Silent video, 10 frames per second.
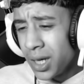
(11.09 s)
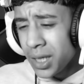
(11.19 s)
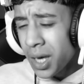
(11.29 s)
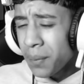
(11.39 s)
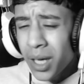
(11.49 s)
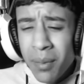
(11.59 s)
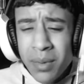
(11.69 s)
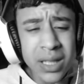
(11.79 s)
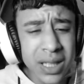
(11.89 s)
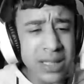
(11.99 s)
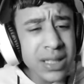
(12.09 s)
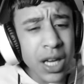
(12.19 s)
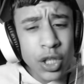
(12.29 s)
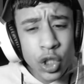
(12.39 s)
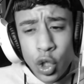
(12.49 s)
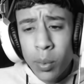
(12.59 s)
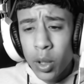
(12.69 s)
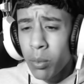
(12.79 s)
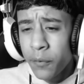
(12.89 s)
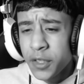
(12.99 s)
يا مكمل أنت إزاي يوتيوبر
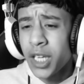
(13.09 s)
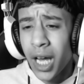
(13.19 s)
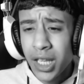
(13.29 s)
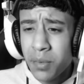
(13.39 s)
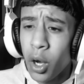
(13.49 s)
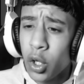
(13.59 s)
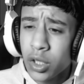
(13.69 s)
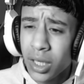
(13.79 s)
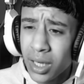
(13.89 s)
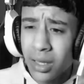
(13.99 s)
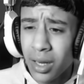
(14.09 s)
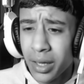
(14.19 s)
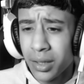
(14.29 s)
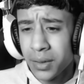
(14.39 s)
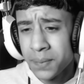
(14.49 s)
ومفيش حد بيحط لك لايك